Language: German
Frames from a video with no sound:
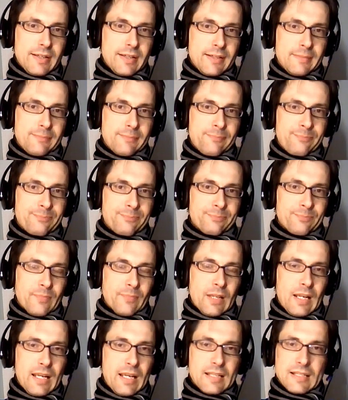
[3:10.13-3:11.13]
ähm,
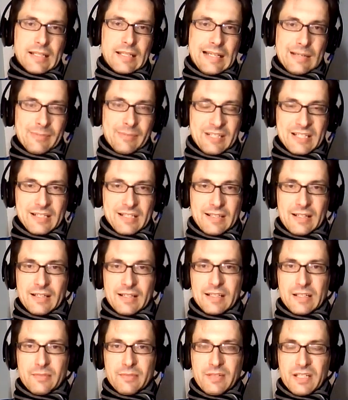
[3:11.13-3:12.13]
es ändert aber nichts
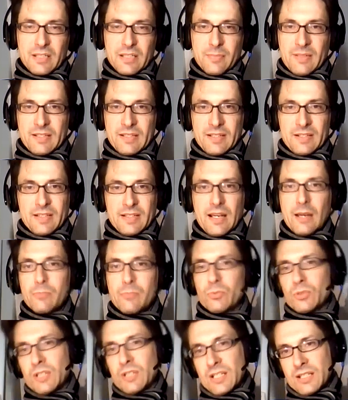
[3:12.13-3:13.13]
daran, dass wir nichts Besseres
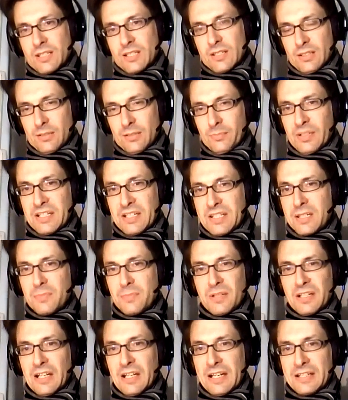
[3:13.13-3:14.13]
haben und dass äh,
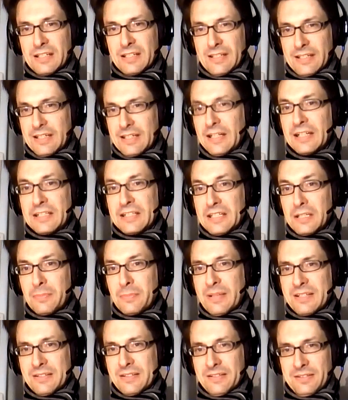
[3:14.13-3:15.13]
Prinzipienreiterei halt
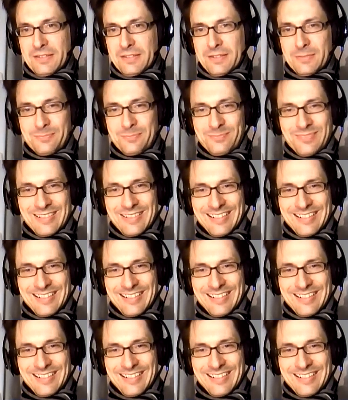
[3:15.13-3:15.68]
nicht besser ist.